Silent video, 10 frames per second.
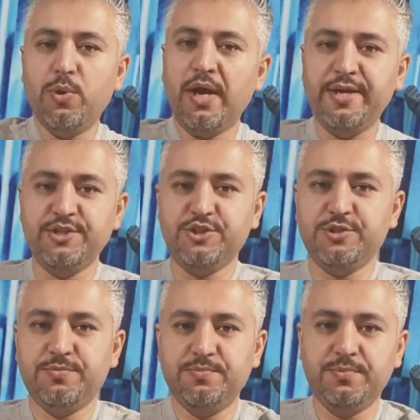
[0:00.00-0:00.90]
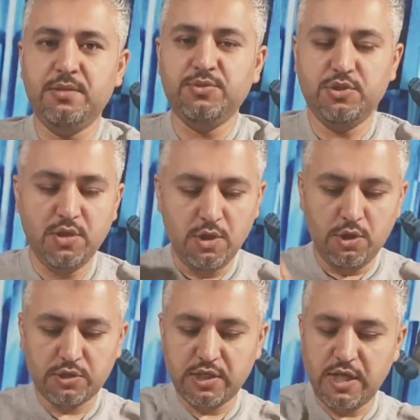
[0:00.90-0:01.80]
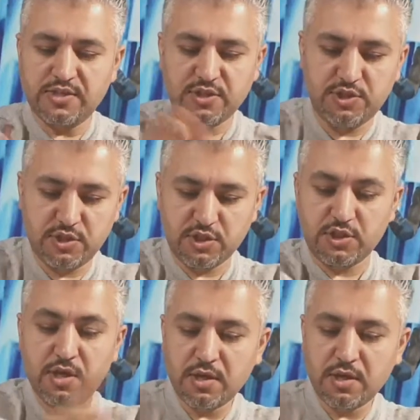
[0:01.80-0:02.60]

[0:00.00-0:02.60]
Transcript: عايش يمشي يطق ليزر كذي يطق كل